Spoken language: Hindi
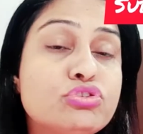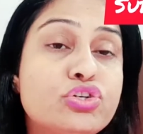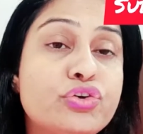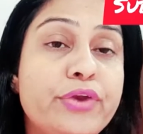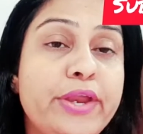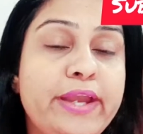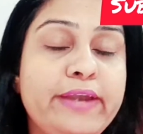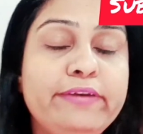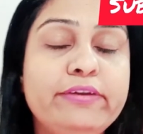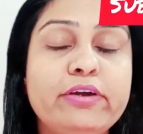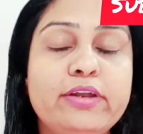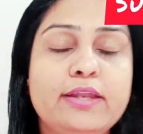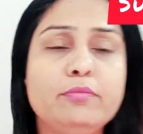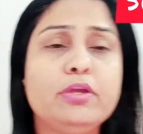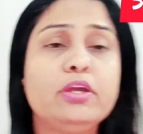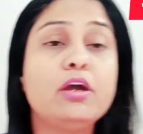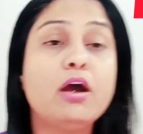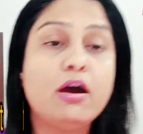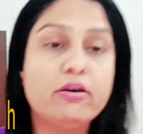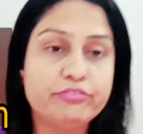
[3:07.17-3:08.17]
स्ट्रेट करने
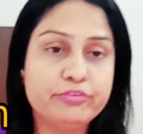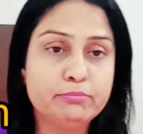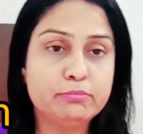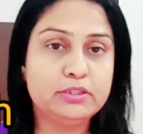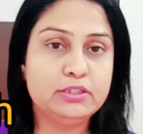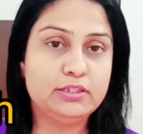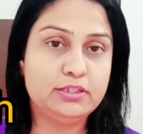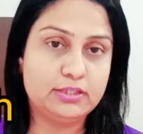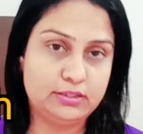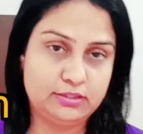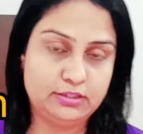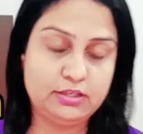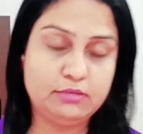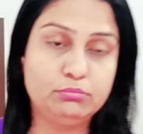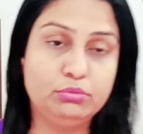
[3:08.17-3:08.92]
में काफ़ी मदद करती है